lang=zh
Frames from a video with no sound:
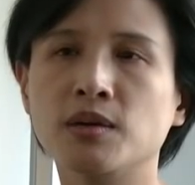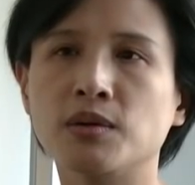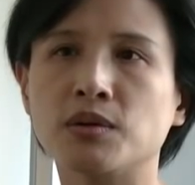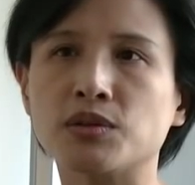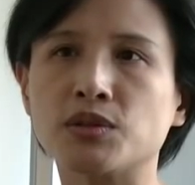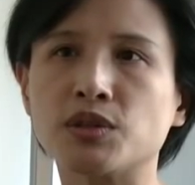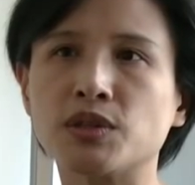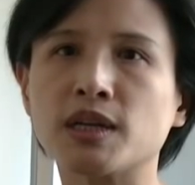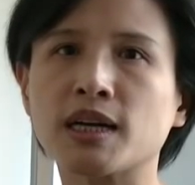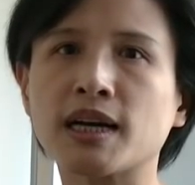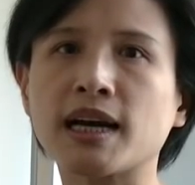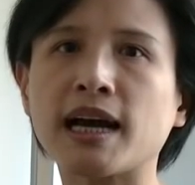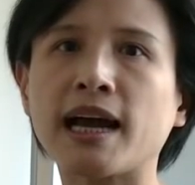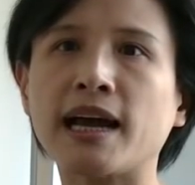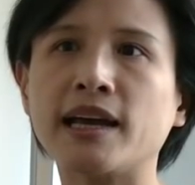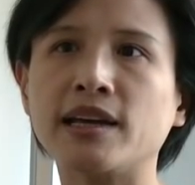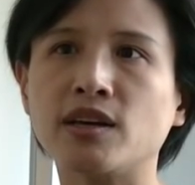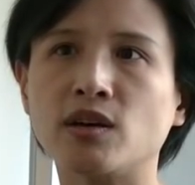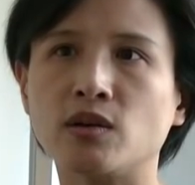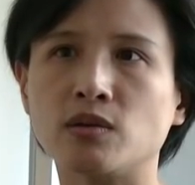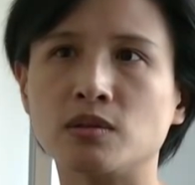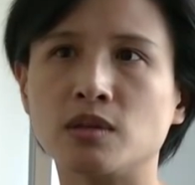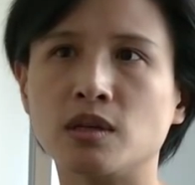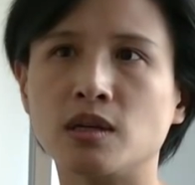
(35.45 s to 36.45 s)
我觉得该
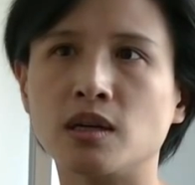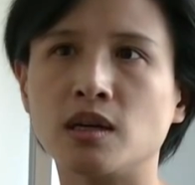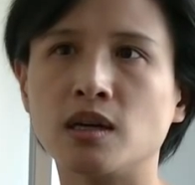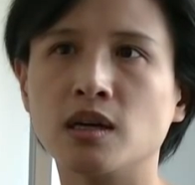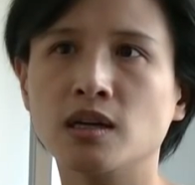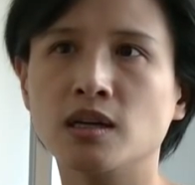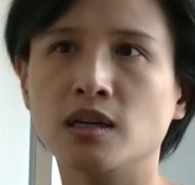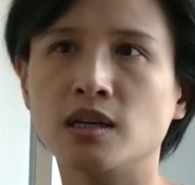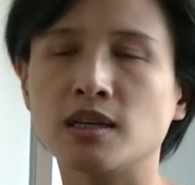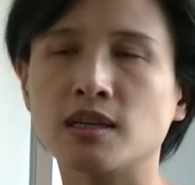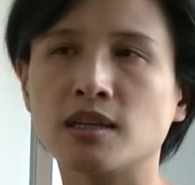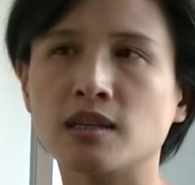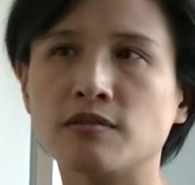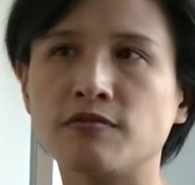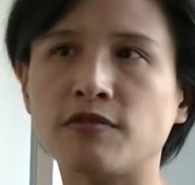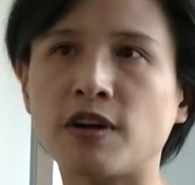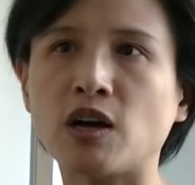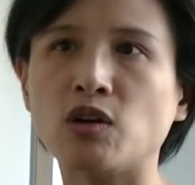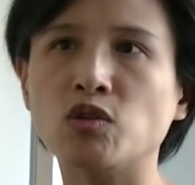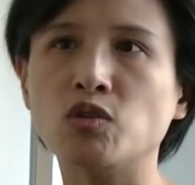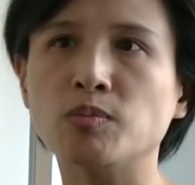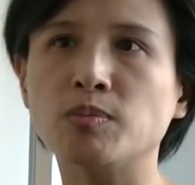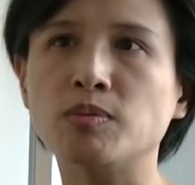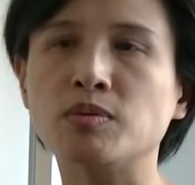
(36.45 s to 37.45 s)
有的一个
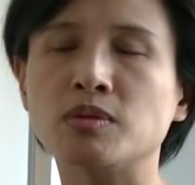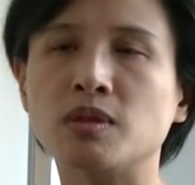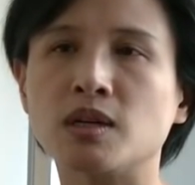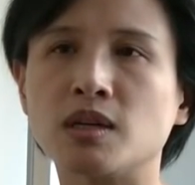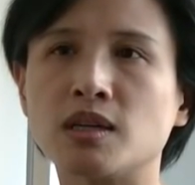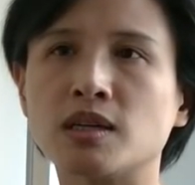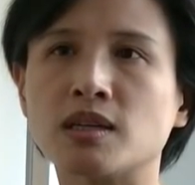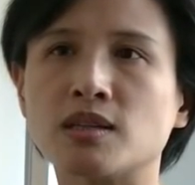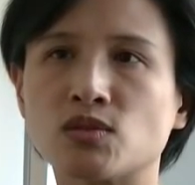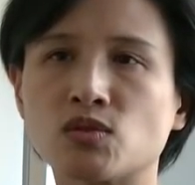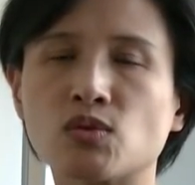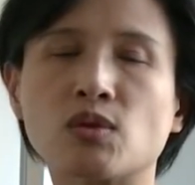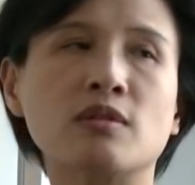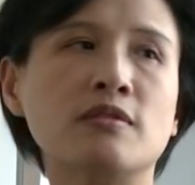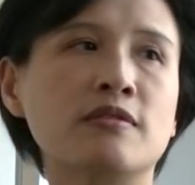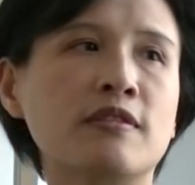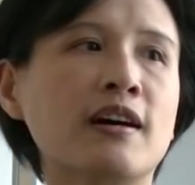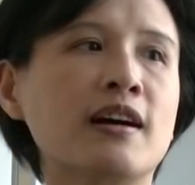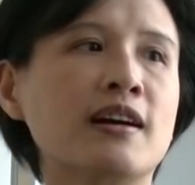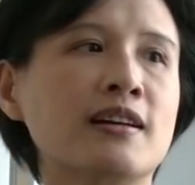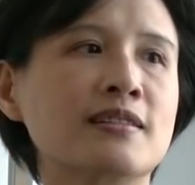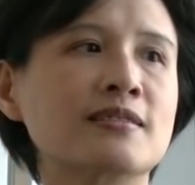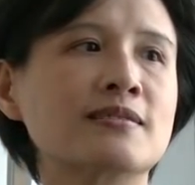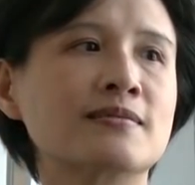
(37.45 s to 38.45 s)
法务部的一个做
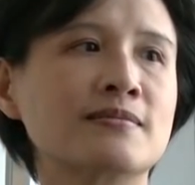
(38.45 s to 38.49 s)
法。